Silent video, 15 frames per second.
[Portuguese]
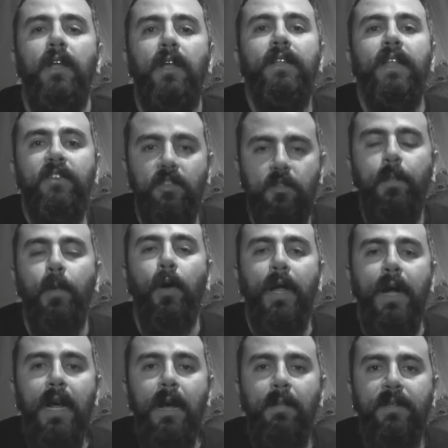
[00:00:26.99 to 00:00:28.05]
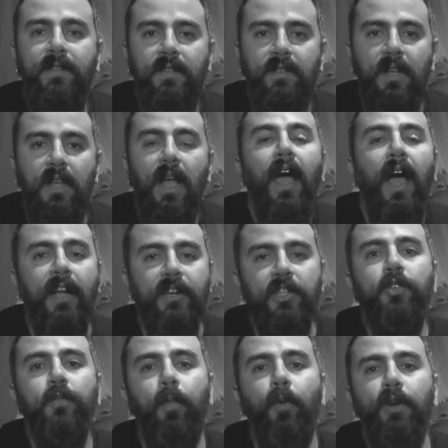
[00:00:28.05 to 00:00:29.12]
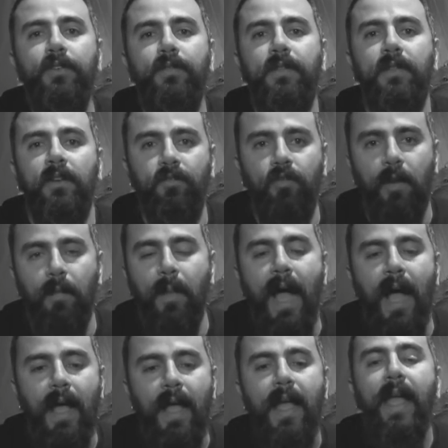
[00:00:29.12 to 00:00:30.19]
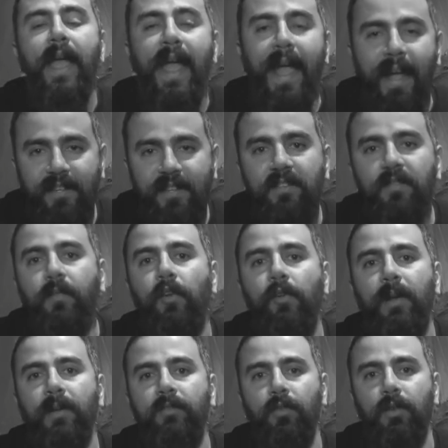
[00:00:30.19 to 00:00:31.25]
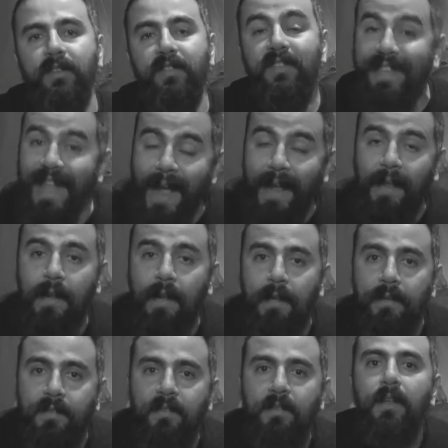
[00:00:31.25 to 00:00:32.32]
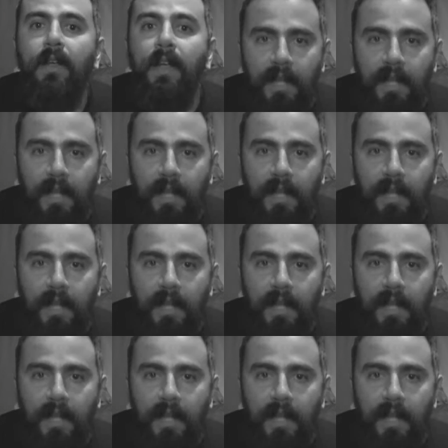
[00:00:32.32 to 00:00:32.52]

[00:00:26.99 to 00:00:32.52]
desses programas, a gente pôde transformar essas informações técnicas